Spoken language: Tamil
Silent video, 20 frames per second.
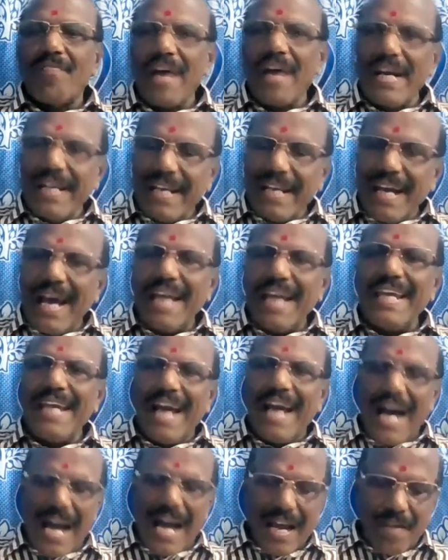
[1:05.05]
வருக
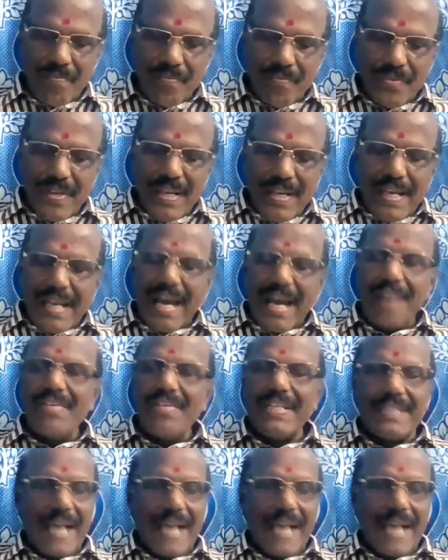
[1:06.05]
ஐயா
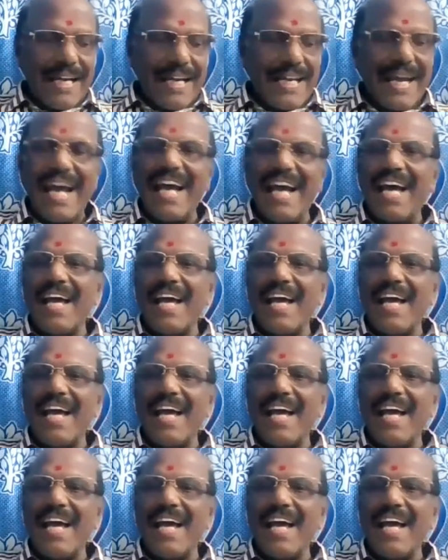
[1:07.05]
கவி தருக